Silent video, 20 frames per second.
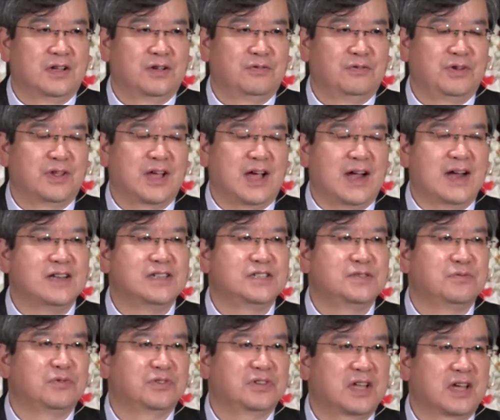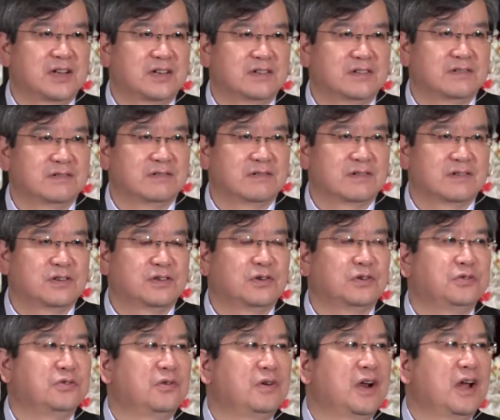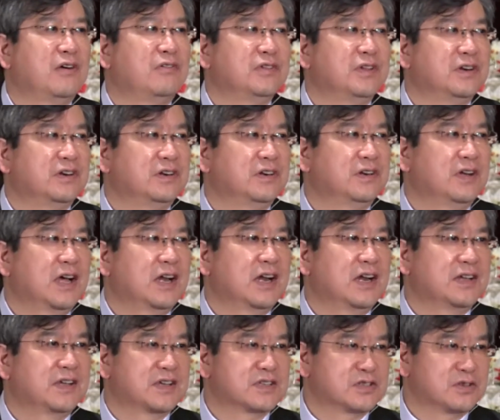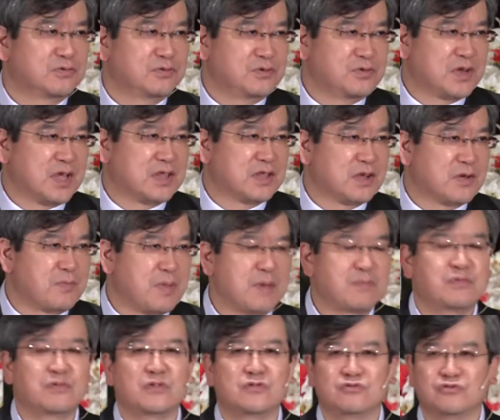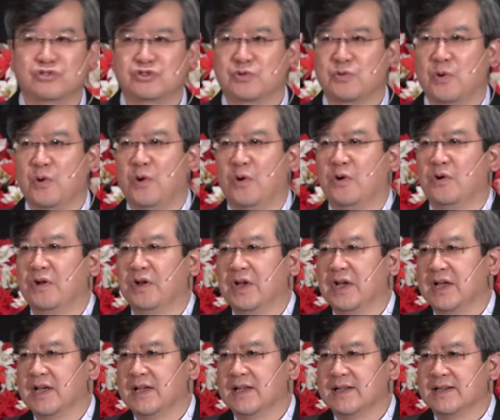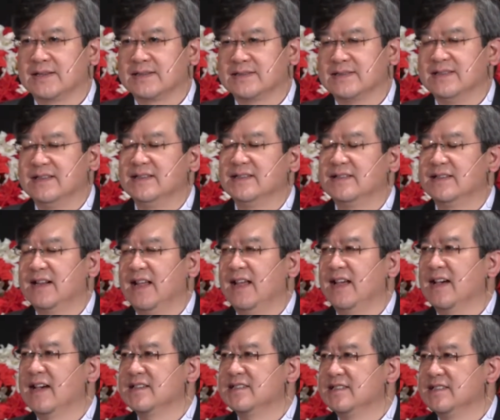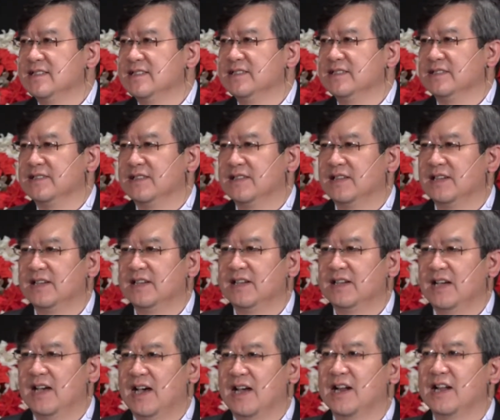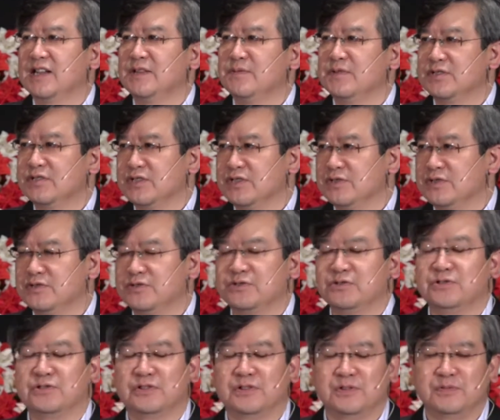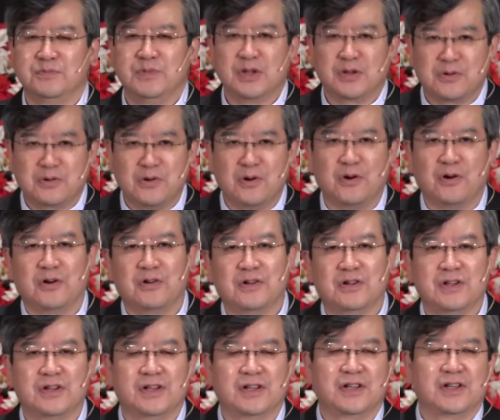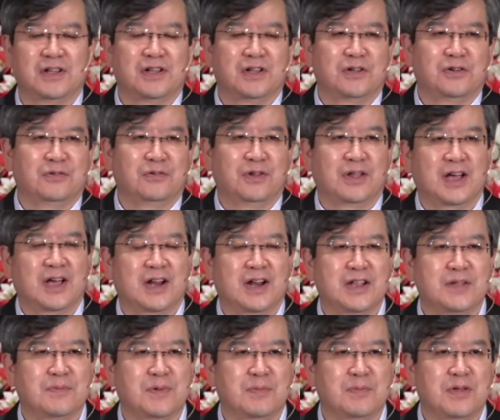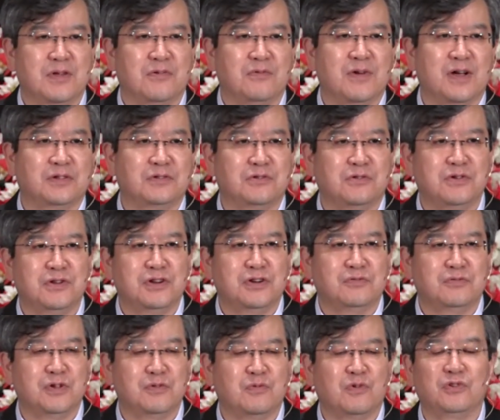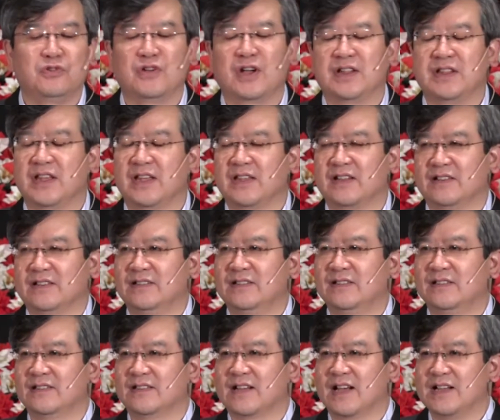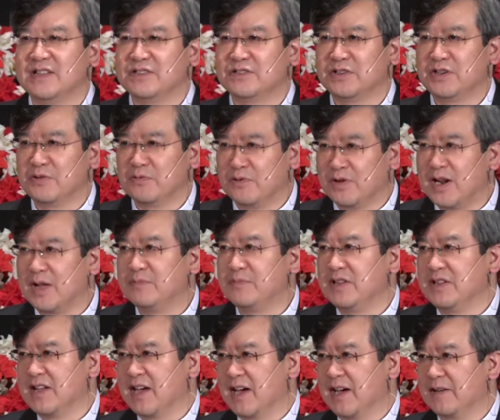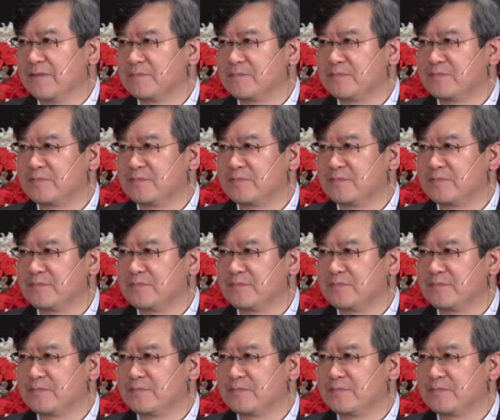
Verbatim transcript: 우리가 알지 못하는 크고 놀라운 일을 하나님께서 우리에게 되게 베풀어 주시고 그 일들을 행하시는 하나님이신 줄 믿고 우리가 하나님 앞에 영광 돌리는 우리 모두가 되기를 간절히 원합니다.